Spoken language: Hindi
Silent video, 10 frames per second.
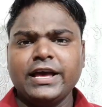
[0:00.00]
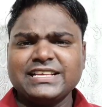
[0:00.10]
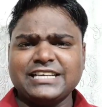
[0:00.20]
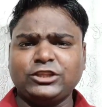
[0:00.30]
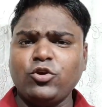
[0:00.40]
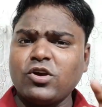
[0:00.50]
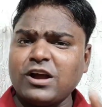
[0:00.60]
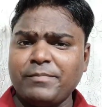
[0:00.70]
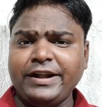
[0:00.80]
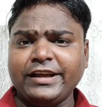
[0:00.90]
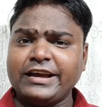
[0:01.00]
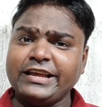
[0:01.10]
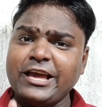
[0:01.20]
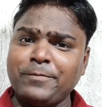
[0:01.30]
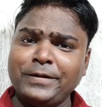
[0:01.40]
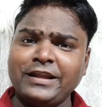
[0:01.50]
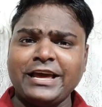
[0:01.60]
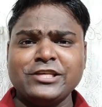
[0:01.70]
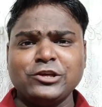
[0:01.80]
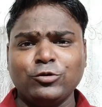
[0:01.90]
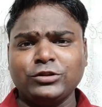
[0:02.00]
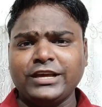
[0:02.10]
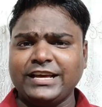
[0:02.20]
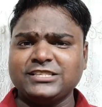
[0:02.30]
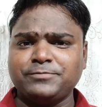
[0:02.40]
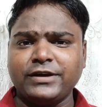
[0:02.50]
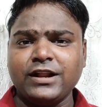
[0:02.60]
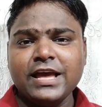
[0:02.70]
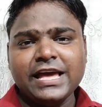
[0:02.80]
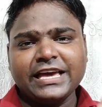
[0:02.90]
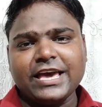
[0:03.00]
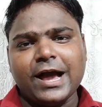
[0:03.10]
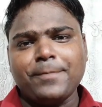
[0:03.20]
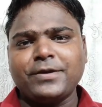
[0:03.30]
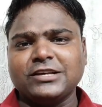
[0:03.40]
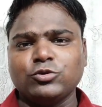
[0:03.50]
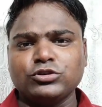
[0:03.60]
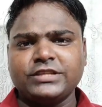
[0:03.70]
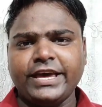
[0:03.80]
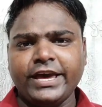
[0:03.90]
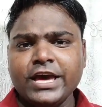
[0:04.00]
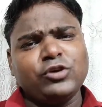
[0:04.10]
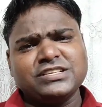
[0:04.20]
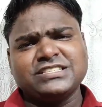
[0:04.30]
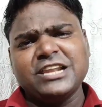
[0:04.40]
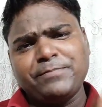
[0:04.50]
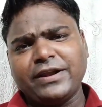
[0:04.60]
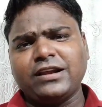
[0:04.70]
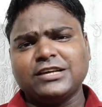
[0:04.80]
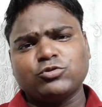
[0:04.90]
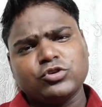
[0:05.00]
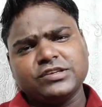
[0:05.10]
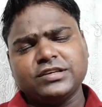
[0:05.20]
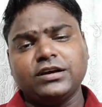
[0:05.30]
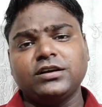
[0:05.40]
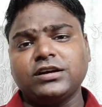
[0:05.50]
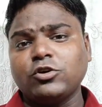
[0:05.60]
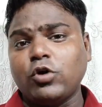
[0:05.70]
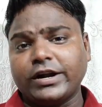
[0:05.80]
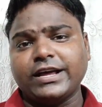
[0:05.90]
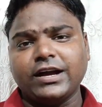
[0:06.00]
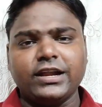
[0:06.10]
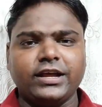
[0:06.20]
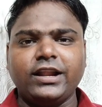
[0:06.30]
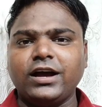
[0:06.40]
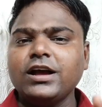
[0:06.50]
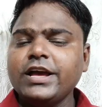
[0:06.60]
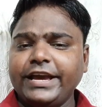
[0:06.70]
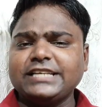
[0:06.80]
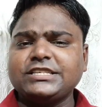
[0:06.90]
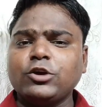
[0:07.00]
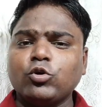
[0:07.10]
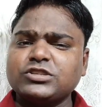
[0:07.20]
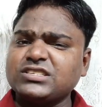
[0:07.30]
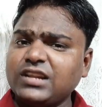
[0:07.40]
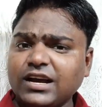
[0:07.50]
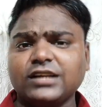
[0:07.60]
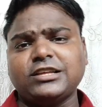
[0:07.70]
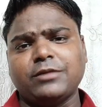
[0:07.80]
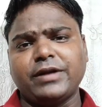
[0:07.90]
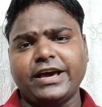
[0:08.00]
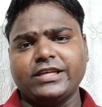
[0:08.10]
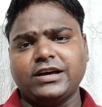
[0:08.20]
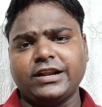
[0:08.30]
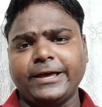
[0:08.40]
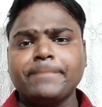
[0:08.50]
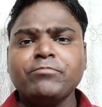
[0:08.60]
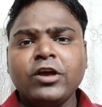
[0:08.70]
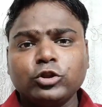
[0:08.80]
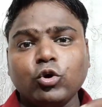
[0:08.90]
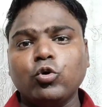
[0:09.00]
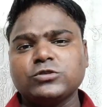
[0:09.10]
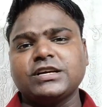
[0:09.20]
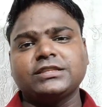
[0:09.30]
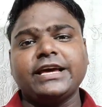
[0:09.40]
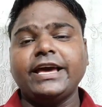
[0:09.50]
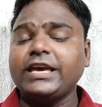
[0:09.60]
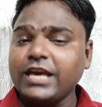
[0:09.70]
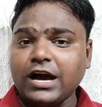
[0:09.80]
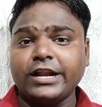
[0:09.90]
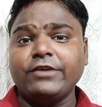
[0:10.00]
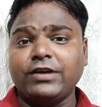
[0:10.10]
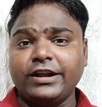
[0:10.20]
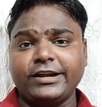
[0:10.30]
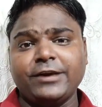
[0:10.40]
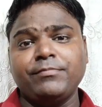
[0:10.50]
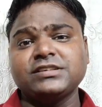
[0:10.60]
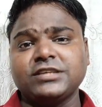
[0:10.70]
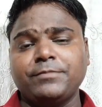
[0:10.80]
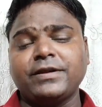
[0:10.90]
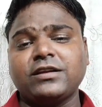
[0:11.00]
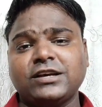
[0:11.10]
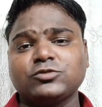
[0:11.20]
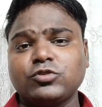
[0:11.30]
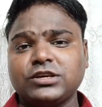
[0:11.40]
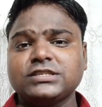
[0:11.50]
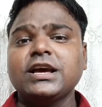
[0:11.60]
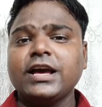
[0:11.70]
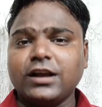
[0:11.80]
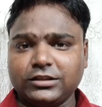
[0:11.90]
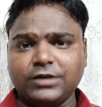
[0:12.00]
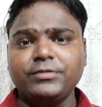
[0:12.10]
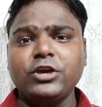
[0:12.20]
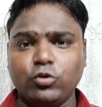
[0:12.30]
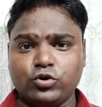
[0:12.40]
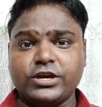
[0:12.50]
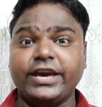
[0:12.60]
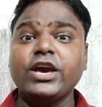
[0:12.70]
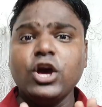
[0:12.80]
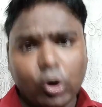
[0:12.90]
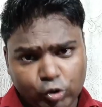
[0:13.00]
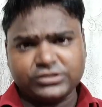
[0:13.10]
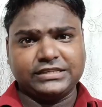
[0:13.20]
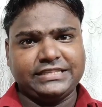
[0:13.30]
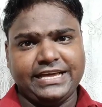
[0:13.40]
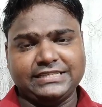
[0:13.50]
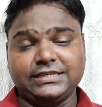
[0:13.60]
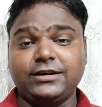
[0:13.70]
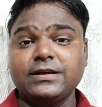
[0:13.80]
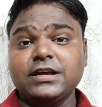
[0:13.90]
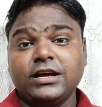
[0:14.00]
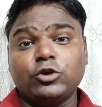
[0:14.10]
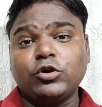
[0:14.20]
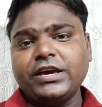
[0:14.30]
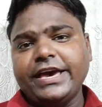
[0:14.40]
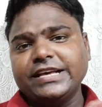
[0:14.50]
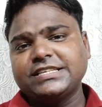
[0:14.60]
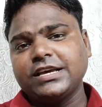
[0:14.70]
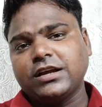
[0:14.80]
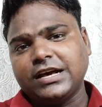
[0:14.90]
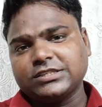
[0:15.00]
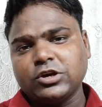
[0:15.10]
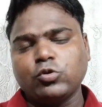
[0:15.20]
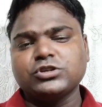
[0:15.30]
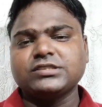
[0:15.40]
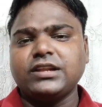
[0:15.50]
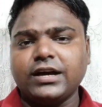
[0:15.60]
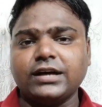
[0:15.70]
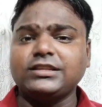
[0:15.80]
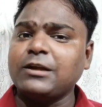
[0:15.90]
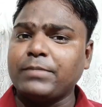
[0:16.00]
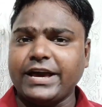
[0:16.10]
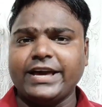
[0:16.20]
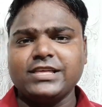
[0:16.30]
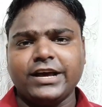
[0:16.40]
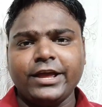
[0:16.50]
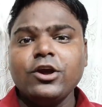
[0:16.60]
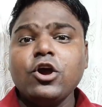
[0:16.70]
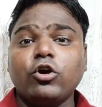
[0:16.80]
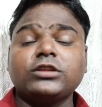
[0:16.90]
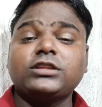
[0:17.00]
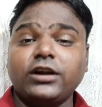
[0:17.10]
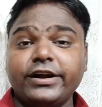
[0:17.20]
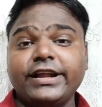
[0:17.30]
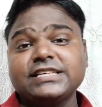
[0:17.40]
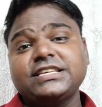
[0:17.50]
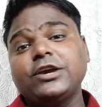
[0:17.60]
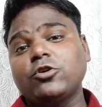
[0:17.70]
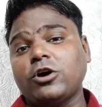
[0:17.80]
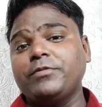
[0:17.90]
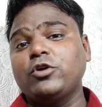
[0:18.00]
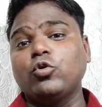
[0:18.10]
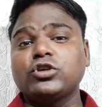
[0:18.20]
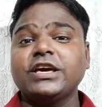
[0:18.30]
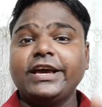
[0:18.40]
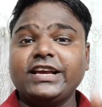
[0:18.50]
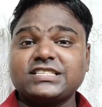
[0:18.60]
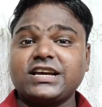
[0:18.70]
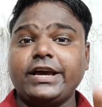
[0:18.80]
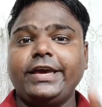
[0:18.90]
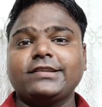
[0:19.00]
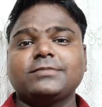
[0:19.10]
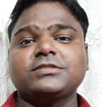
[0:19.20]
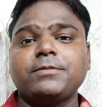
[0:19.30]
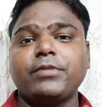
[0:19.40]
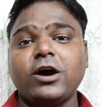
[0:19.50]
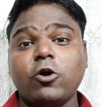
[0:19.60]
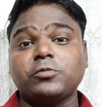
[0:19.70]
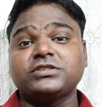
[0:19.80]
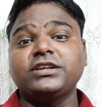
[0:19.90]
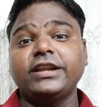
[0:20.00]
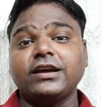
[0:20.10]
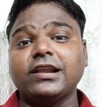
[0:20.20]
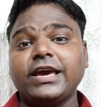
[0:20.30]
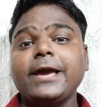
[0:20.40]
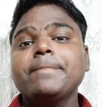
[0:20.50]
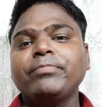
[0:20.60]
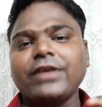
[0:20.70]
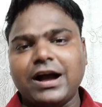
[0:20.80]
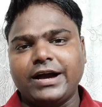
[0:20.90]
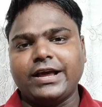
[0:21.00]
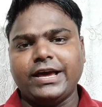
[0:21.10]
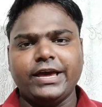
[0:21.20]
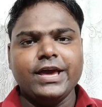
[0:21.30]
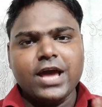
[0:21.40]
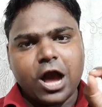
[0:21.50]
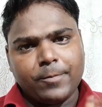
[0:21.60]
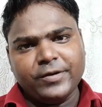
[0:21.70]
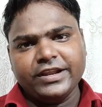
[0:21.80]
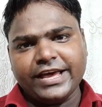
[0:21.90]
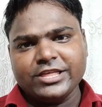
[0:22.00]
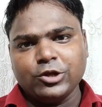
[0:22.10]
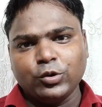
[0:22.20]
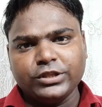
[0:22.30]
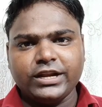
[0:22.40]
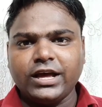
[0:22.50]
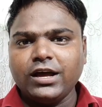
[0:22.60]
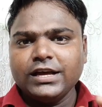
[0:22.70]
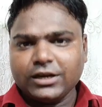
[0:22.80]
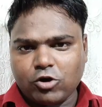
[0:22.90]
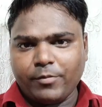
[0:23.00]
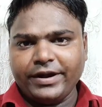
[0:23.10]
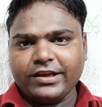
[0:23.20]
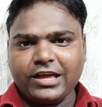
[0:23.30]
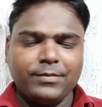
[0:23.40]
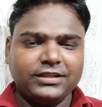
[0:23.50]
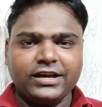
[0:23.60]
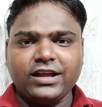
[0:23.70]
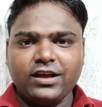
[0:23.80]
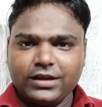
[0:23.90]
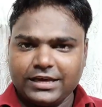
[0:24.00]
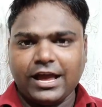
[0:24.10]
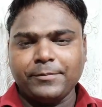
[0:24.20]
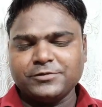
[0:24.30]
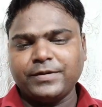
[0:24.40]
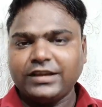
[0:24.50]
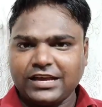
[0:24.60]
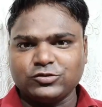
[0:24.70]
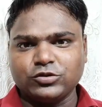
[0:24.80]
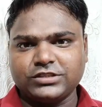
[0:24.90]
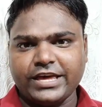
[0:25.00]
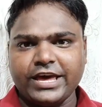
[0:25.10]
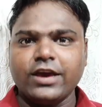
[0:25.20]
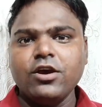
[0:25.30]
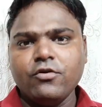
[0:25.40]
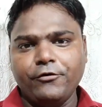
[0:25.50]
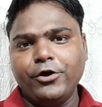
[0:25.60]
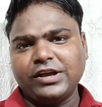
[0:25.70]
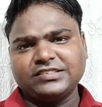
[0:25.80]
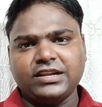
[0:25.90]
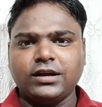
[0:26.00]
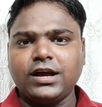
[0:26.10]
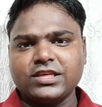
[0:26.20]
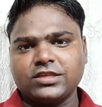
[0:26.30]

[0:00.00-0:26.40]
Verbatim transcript: साथियों कमेंट करके अपनी राय जरूर देना इस पर कि आप क्या सोचते हैं क्योंकि स्लीपर क्लास कोचेस को हटा करके ना एसी कोचेस लगातार बढ़ाए जा रहे हैं तो हो सकता है कि आने वाले टाइम में स्लीपर क्लास कोचेस ख़त्म ही हो जाएं हो सकता है ऐसा क्योंकि एसी क्लास के कोचेस लगातार बढ़ाए जा रहे हैं और थर्ड ए इकोनॉमी कोच इसका एक सबसे बड़ा ऑप्शन निकल के आ रहा है अपनी राय जरूर देना कमेंट करके बताना कि आप इस पर क्या सोचते हैं वीडियो कैसा लगा